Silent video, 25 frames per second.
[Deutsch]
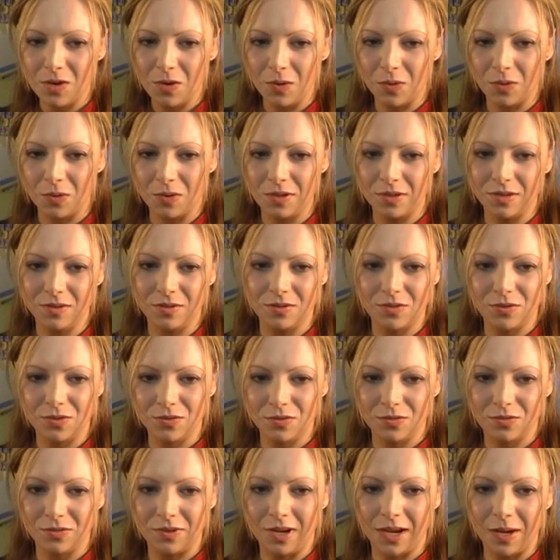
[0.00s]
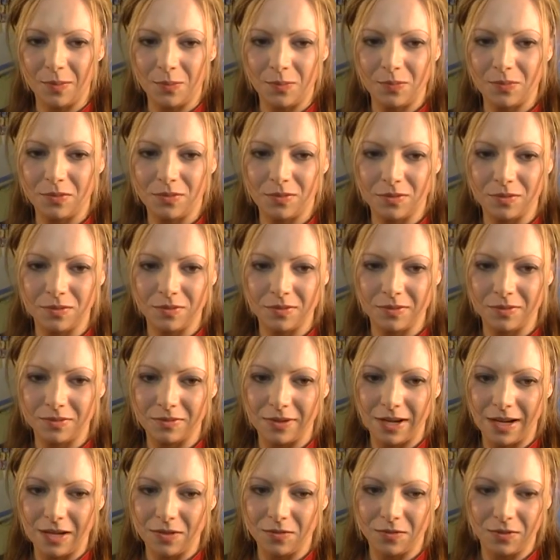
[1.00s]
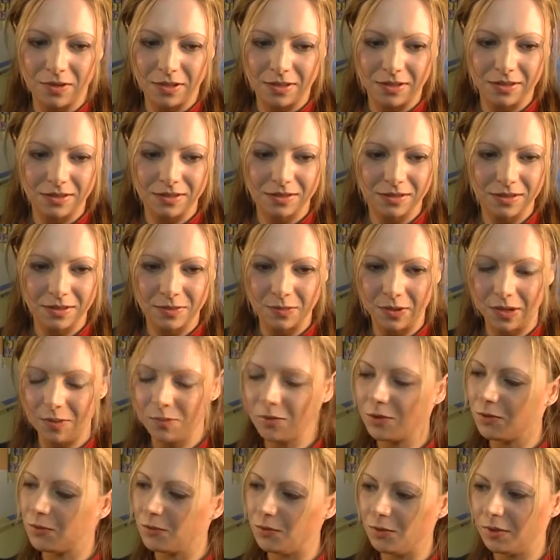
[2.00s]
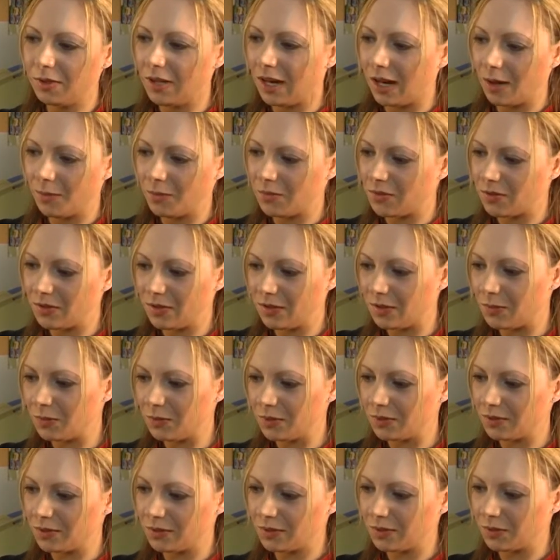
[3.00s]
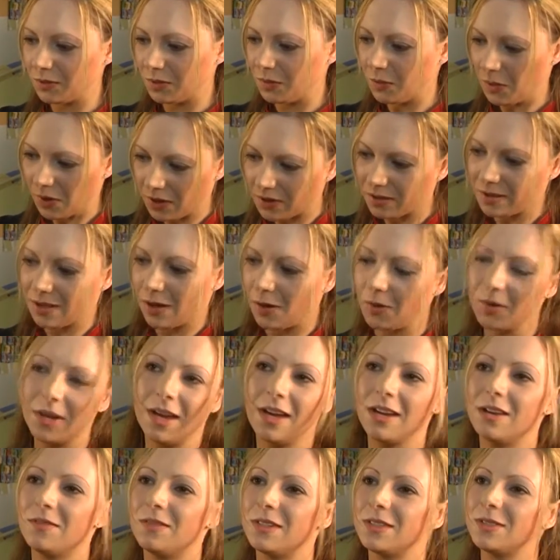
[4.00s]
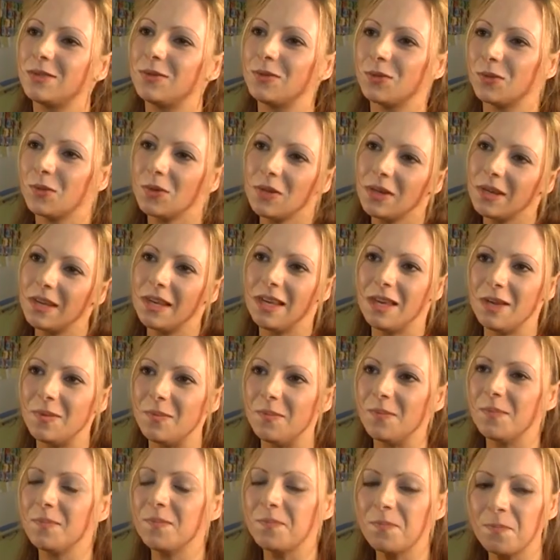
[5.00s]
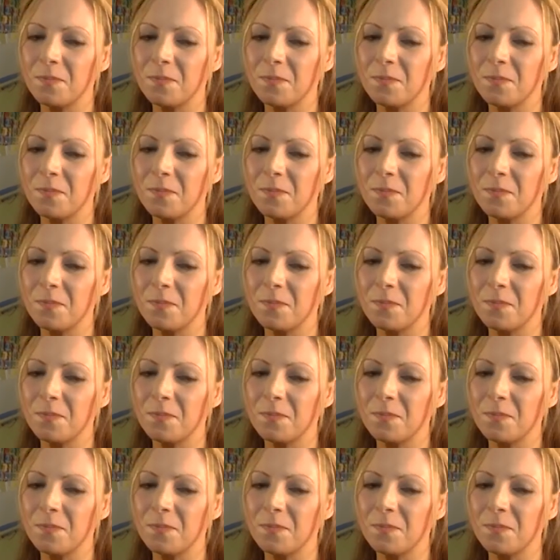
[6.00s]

Und habe einfach immer im Gefühl gehabt, ich muss und möchte auch gerne was zurückgeben.